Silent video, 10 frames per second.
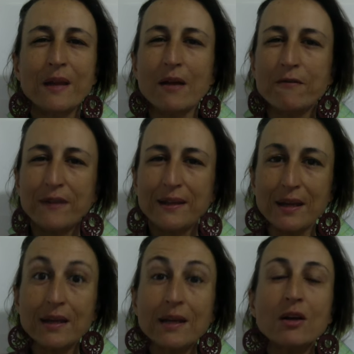
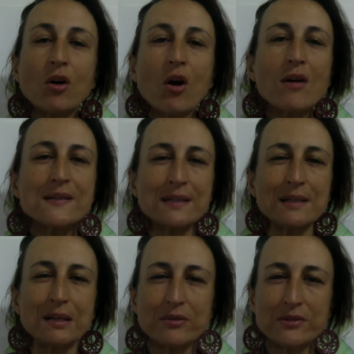vedere cosa
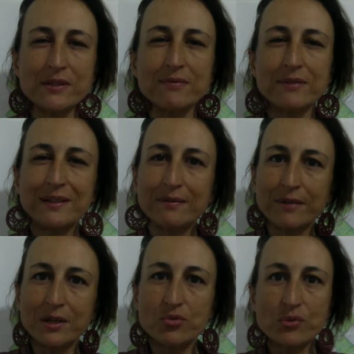nella nostra vita
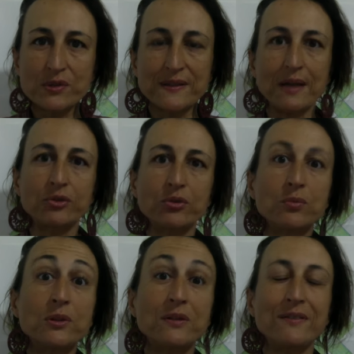va aggiustato,
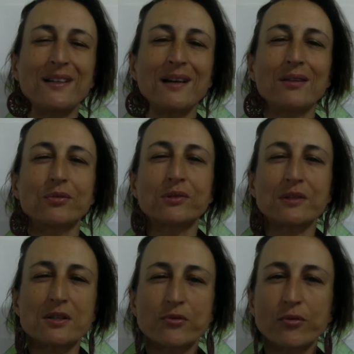modificato,
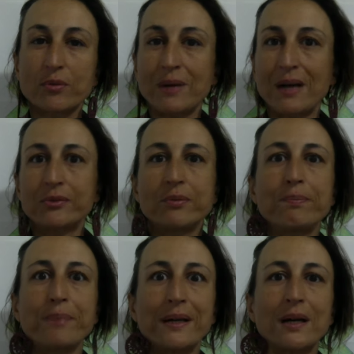trasformato,
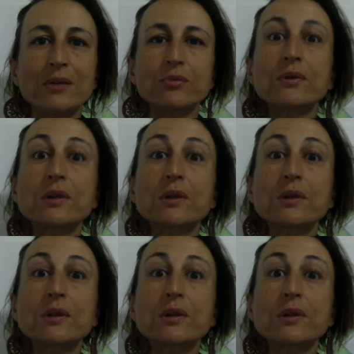imparato,